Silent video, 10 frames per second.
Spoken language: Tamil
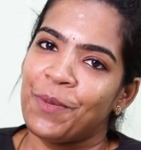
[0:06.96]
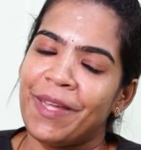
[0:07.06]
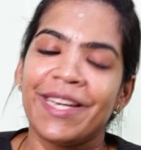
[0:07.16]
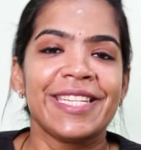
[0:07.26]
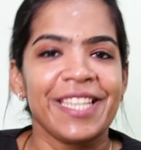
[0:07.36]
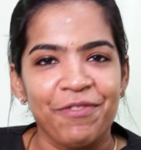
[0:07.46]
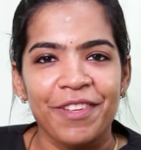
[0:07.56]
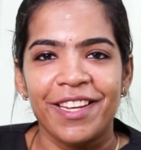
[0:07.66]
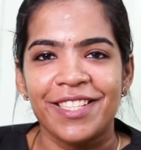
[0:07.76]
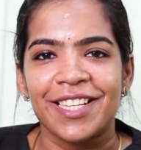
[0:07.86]
உமன்
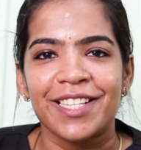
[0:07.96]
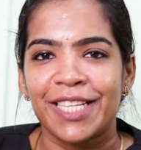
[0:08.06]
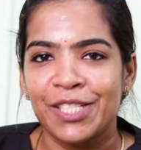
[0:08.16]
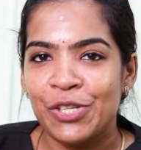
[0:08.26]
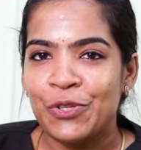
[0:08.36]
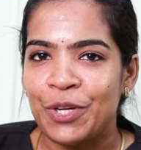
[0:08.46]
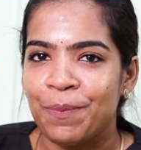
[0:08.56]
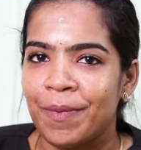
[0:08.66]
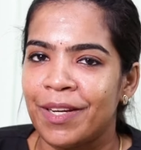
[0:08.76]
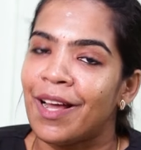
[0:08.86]
டெஃபினட்டாக டென்டல்
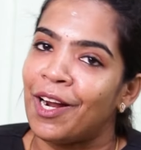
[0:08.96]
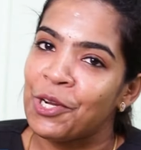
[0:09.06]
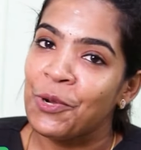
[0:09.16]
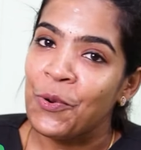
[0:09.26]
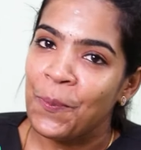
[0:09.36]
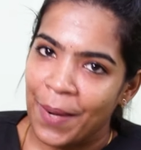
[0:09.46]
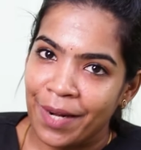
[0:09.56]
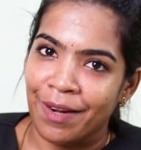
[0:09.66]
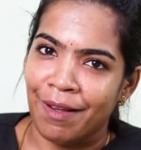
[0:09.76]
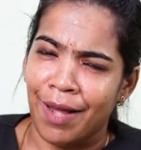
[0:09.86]
ட்ரீட்மெண்ட் அண்டர்கோ
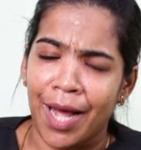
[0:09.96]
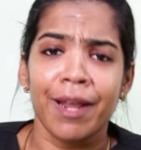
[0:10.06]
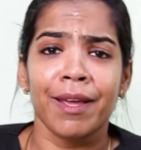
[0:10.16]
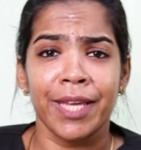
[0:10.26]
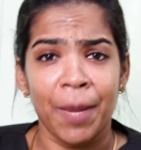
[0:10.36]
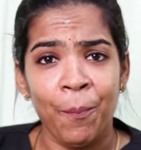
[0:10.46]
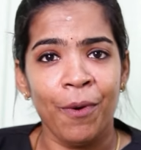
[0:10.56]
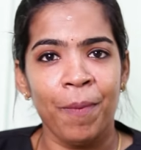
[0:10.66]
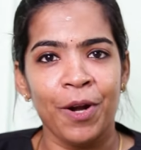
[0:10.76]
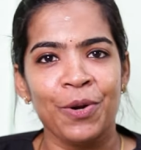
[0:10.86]
பண்ணலாம் ஆனால்
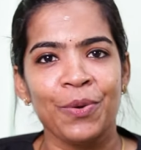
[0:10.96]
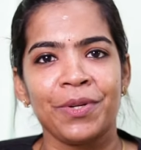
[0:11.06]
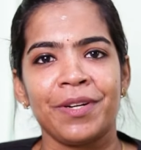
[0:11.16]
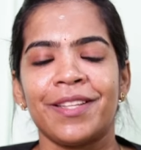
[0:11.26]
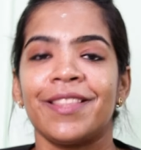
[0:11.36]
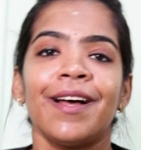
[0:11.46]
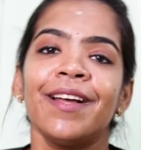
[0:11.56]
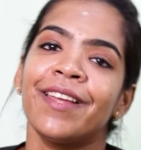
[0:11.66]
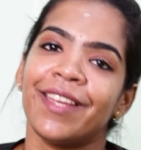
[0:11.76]
எப்போ பண்ணோன்றது தான்